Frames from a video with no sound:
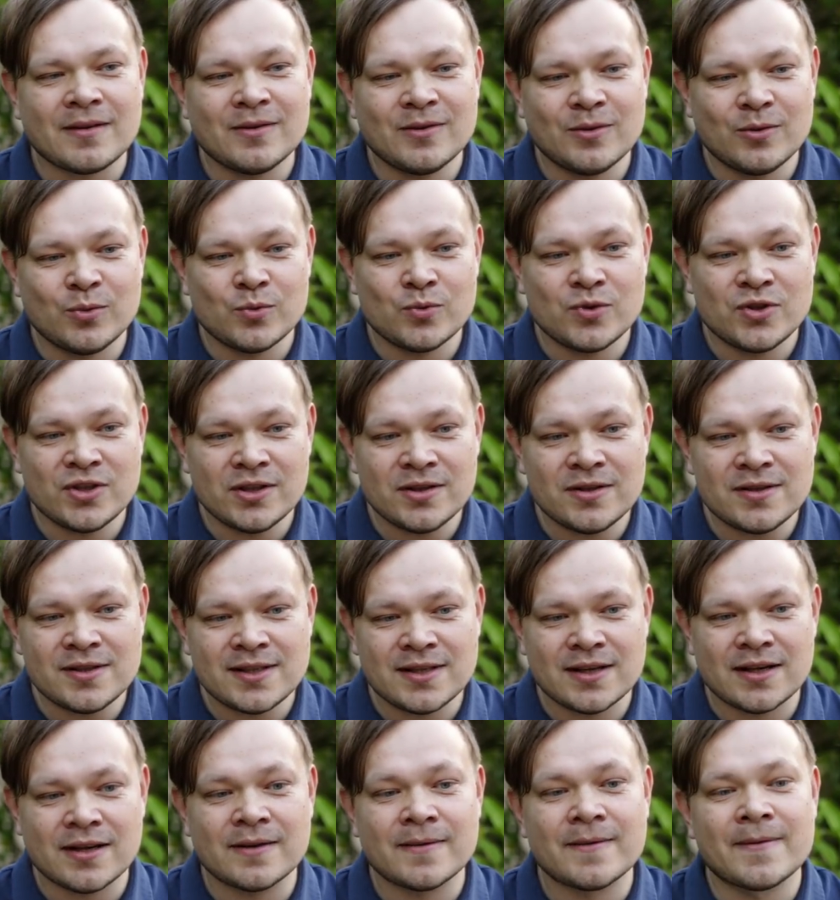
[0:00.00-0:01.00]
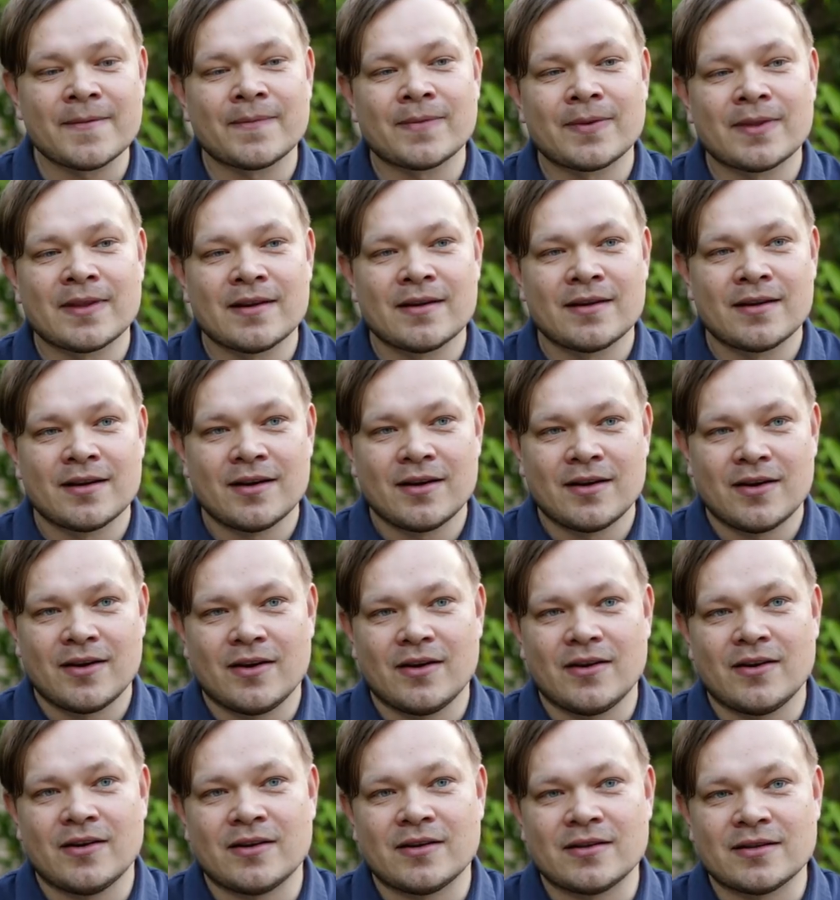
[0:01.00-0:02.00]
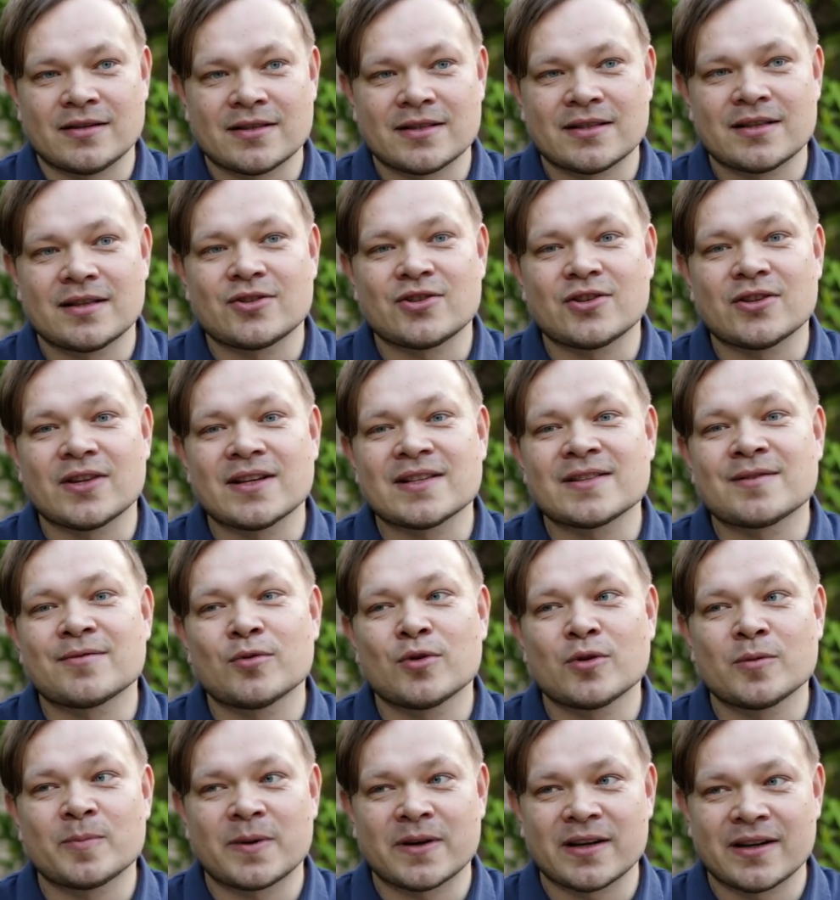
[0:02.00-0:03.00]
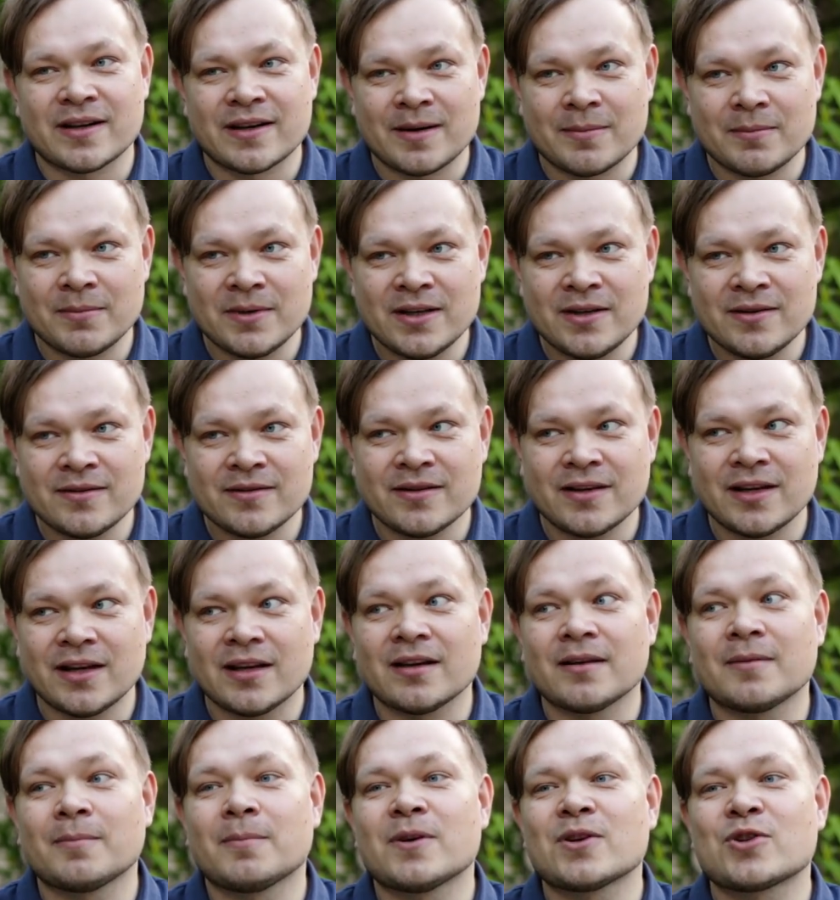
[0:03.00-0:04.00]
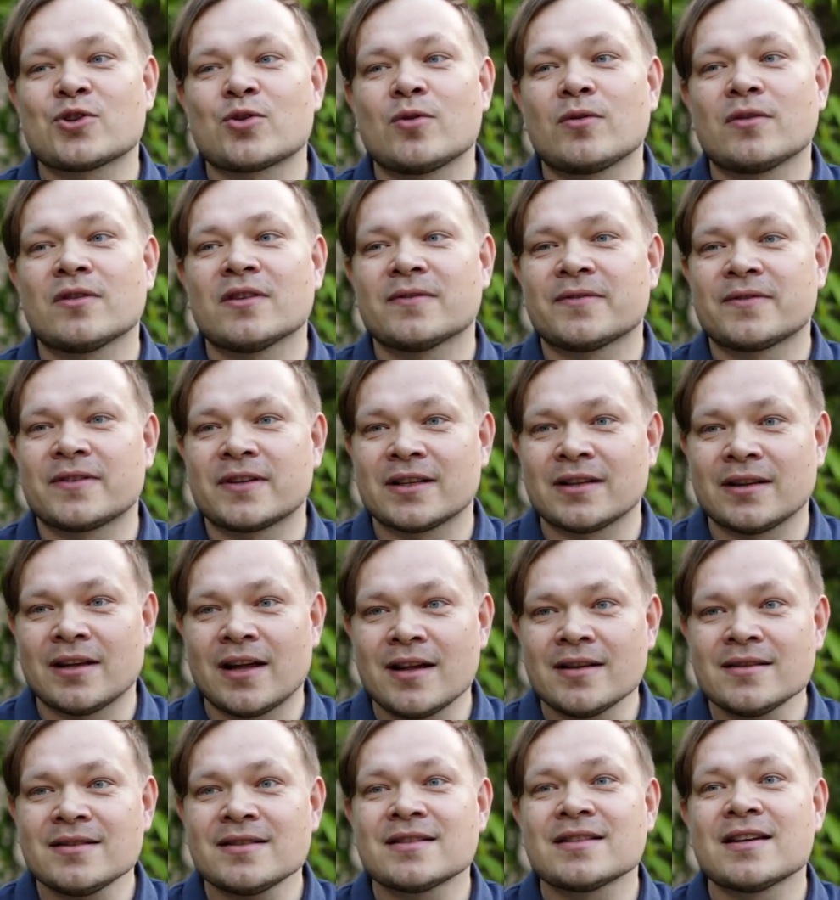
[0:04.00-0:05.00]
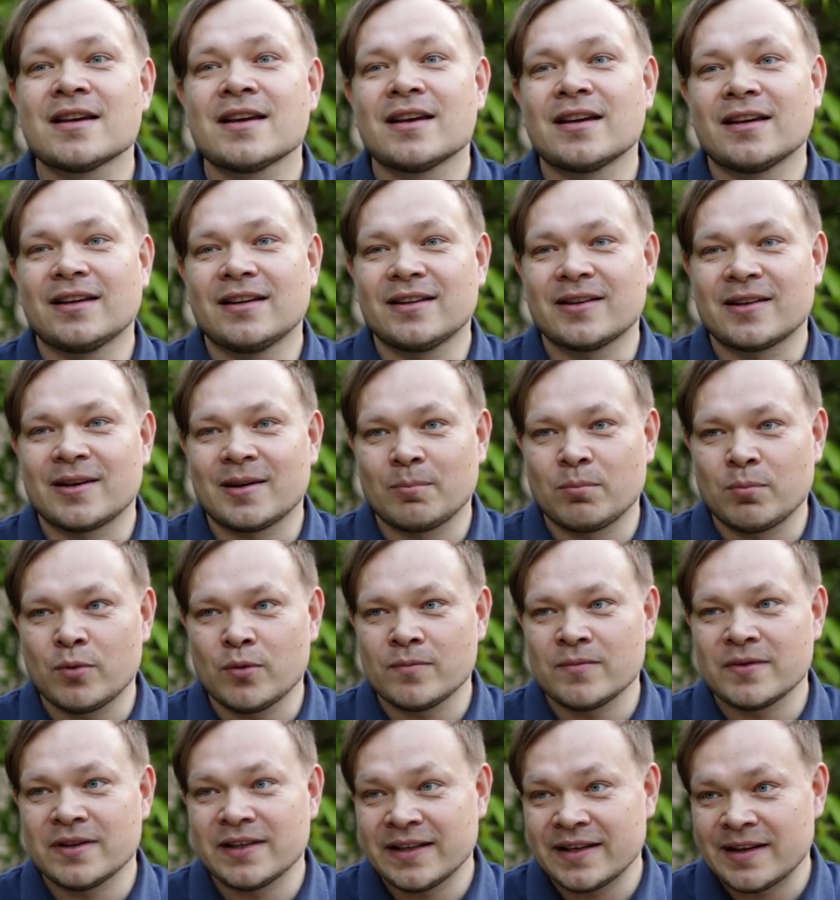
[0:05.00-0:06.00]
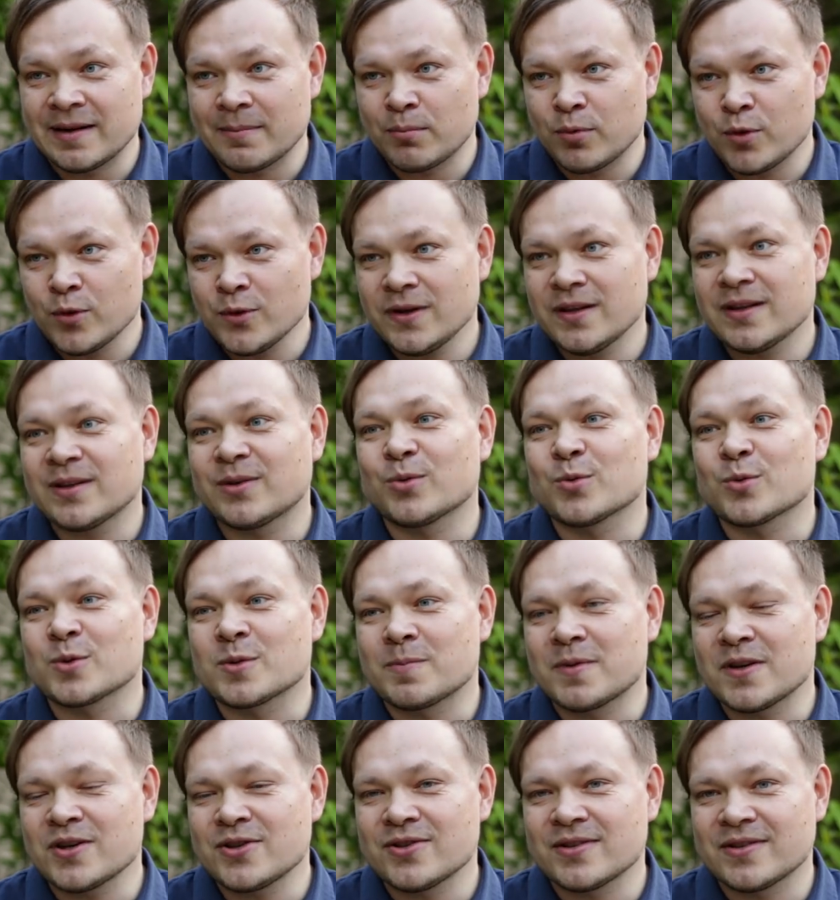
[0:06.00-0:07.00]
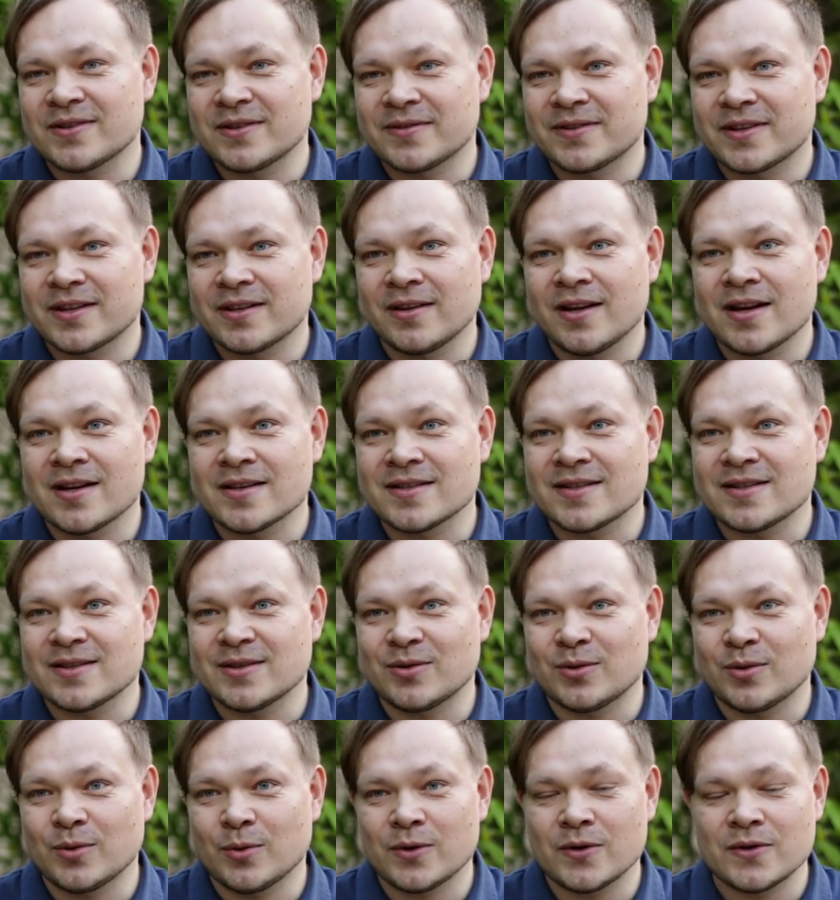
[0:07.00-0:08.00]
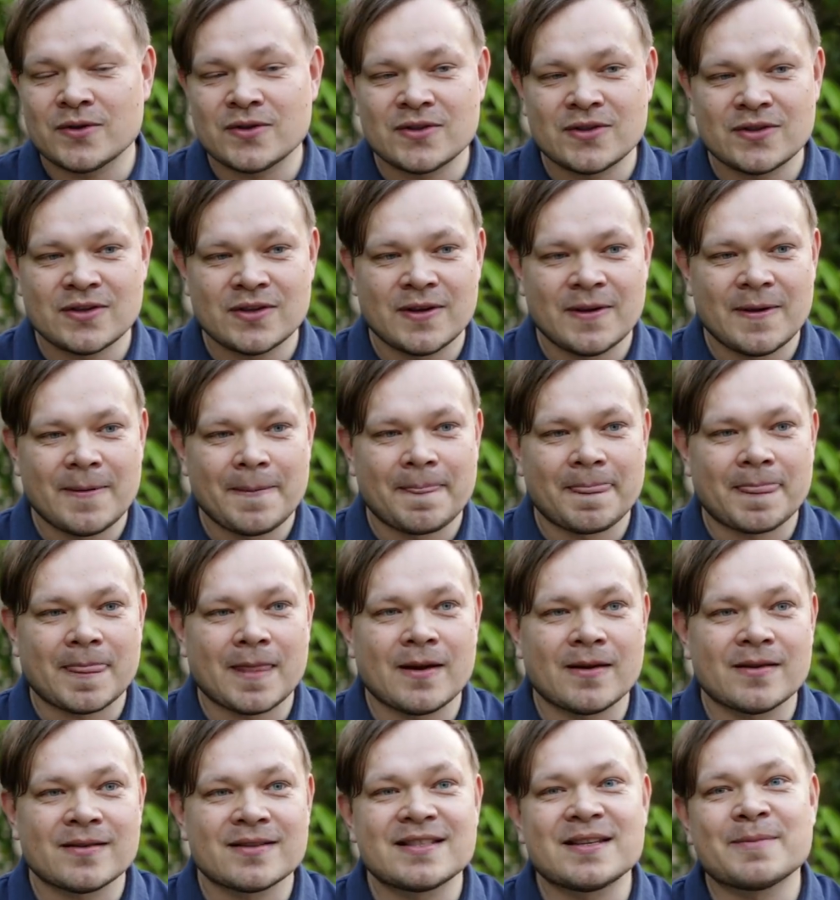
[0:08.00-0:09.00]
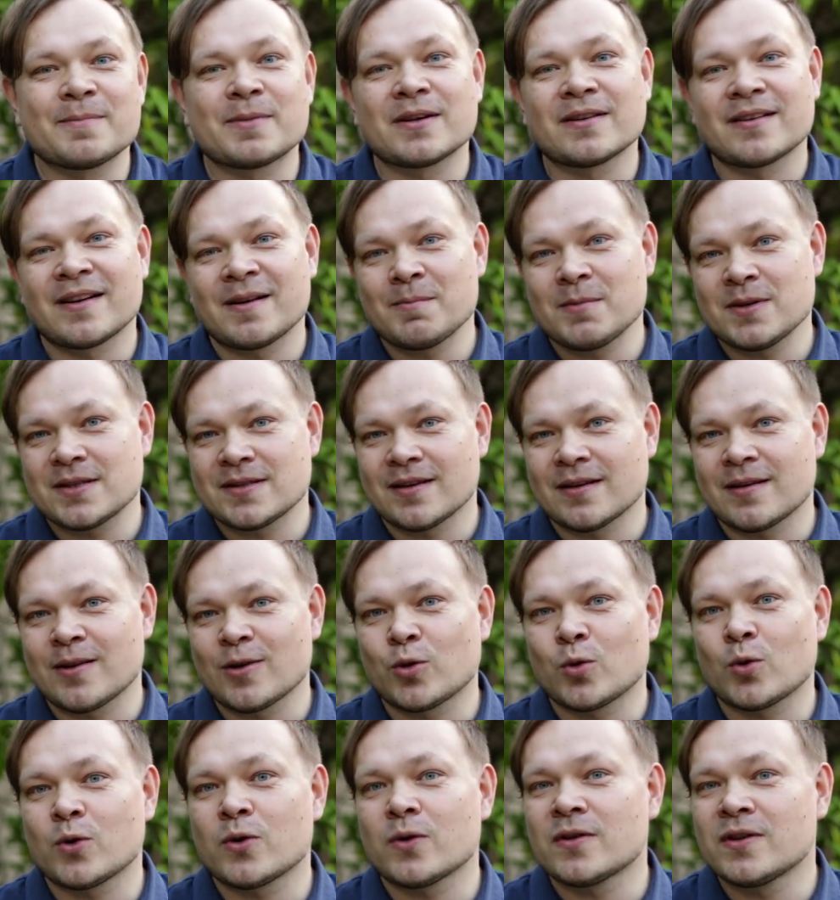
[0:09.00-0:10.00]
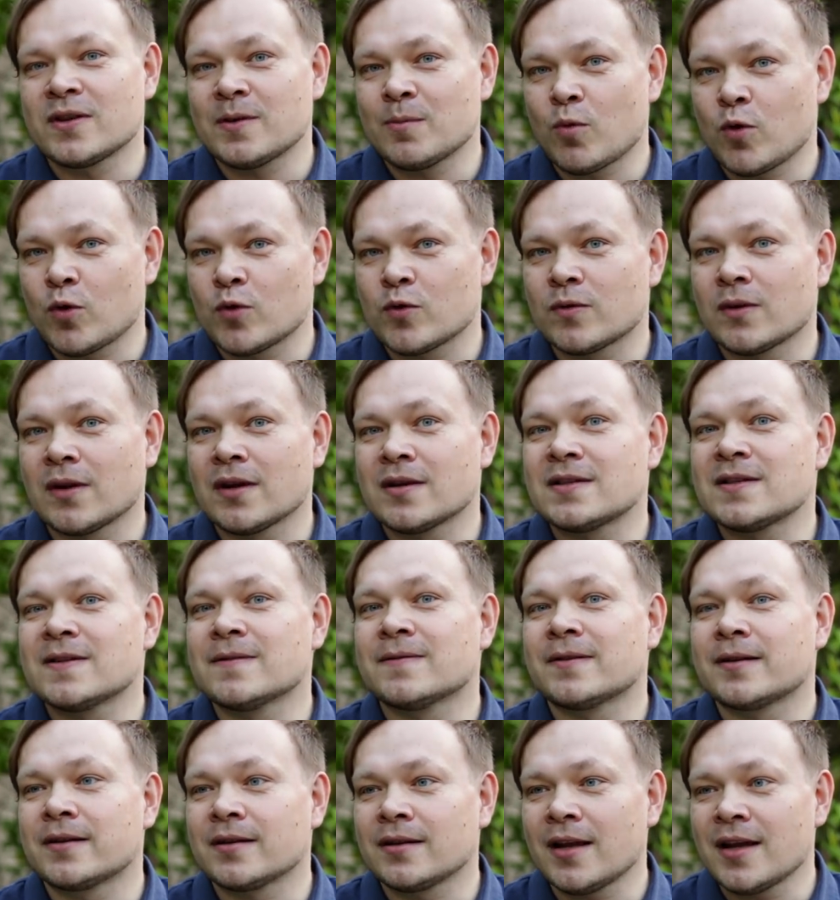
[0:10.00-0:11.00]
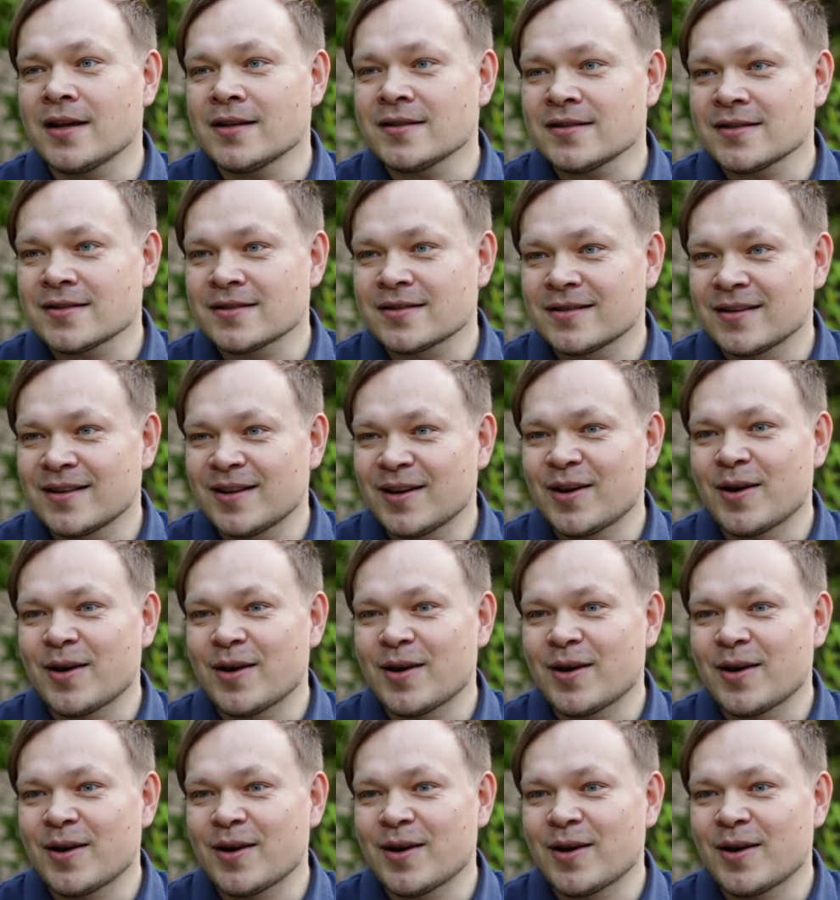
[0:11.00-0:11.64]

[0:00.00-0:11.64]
научился, а, значит, освоил программирование, пошел на фриланс и, рабо и работает успешно на фрилансе. То есть а, те программисты, которые не могут найти фриланс,